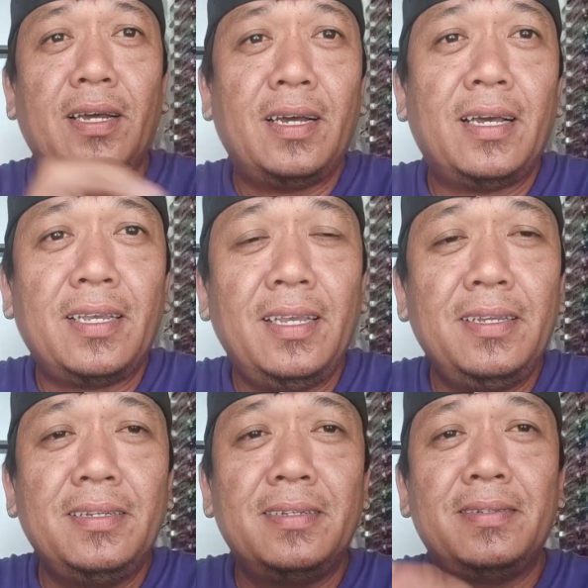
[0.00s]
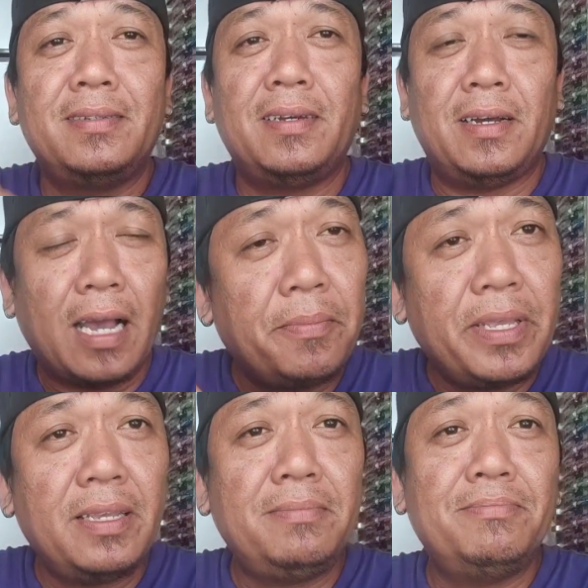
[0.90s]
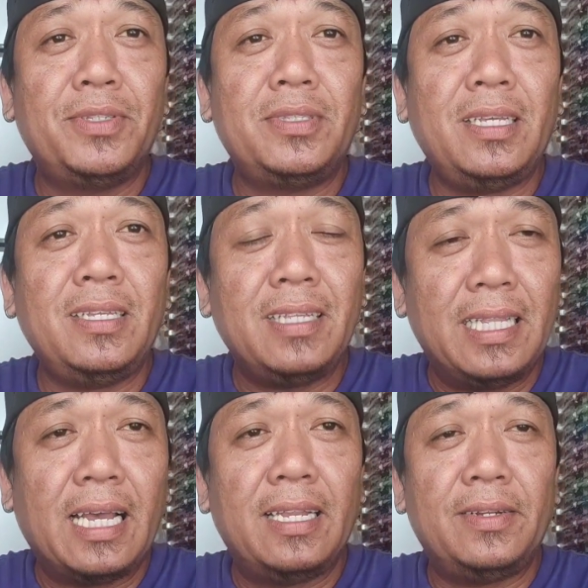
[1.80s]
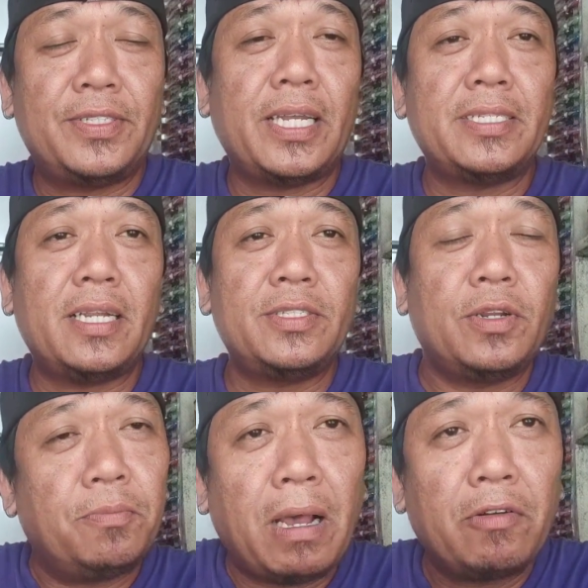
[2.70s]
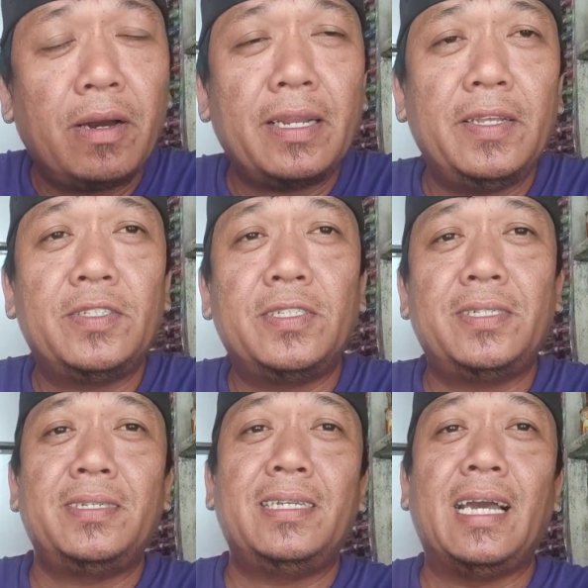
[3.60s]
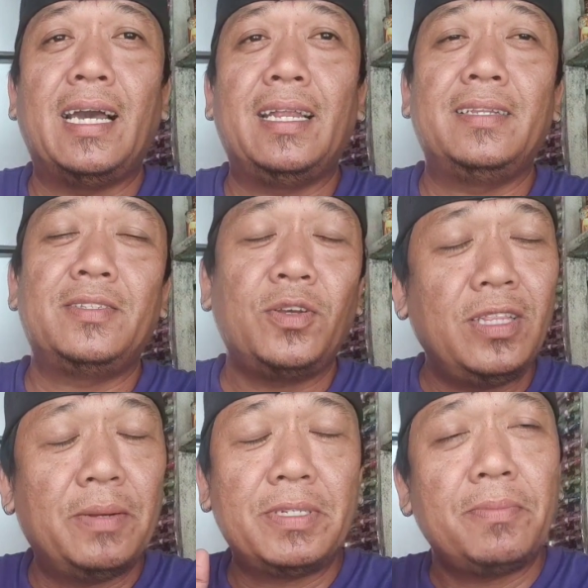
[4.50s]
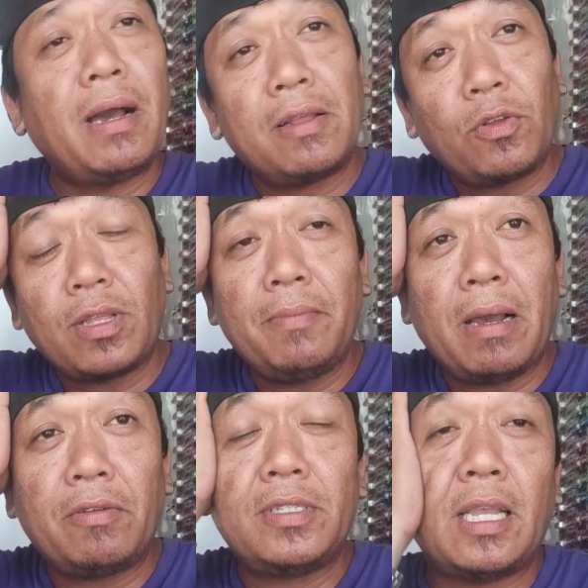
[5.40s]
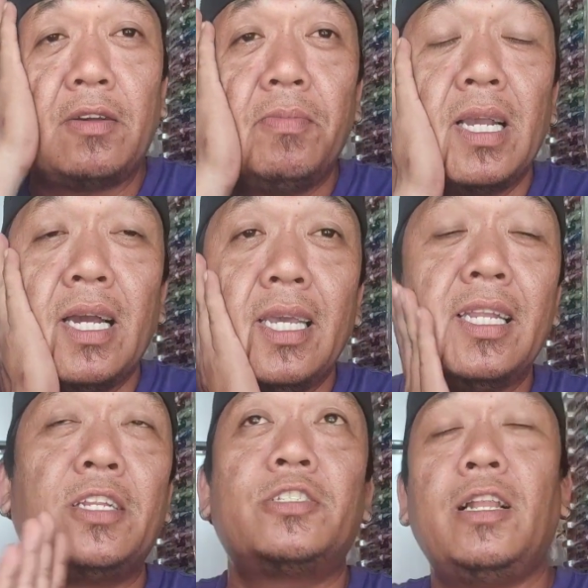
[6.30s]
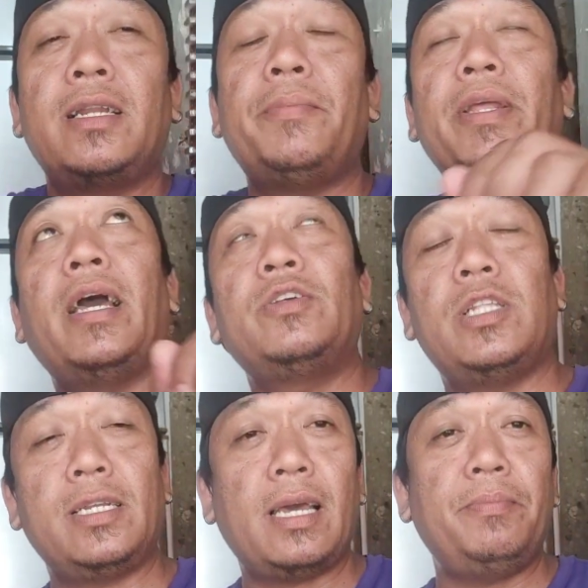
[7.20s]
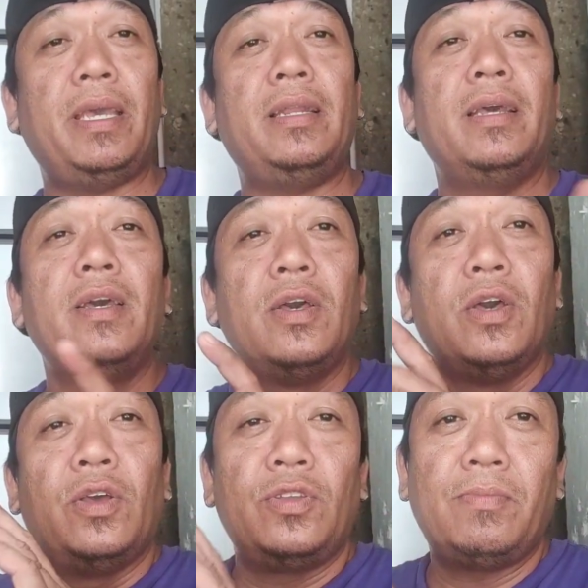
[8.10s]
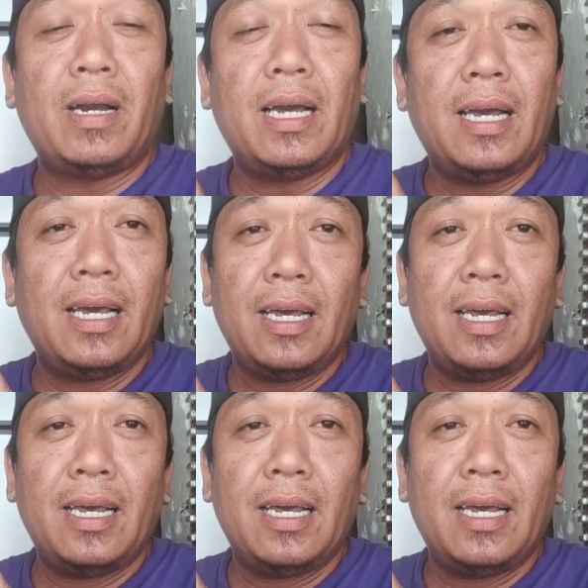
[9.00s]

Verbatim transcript: na ang aking, ang aming munting tindahan or sarsan bagong arrange. Yan. So hindi naman siya ba, totally bagong design. Kumbaga, in-arrange lang namin, inayos lang namin yung mga